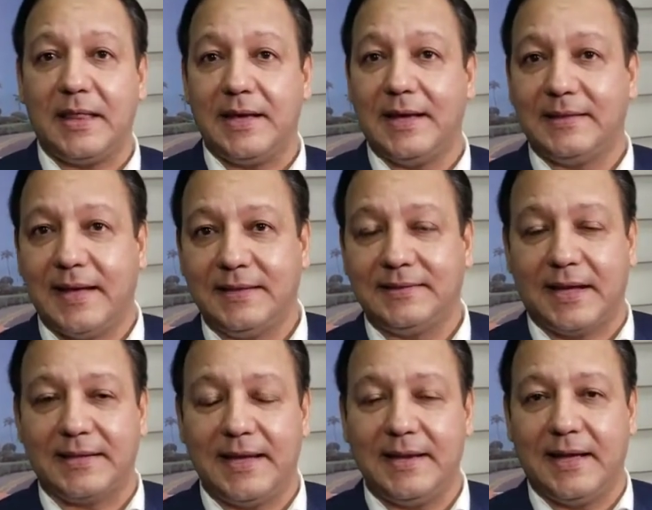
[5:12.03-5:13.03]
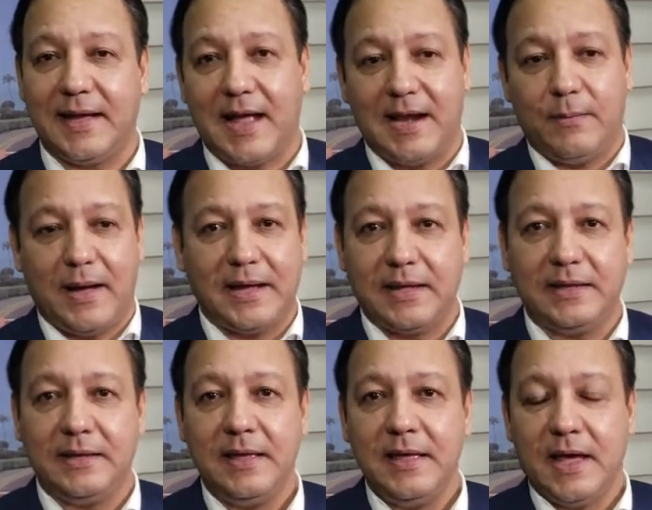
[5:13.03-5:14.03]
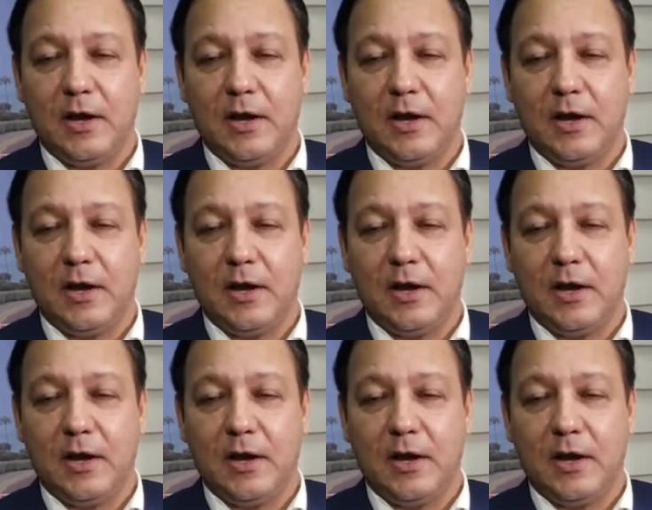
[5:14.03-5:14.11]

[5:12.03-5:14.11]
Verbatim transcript: de, haitianas ilegales van en,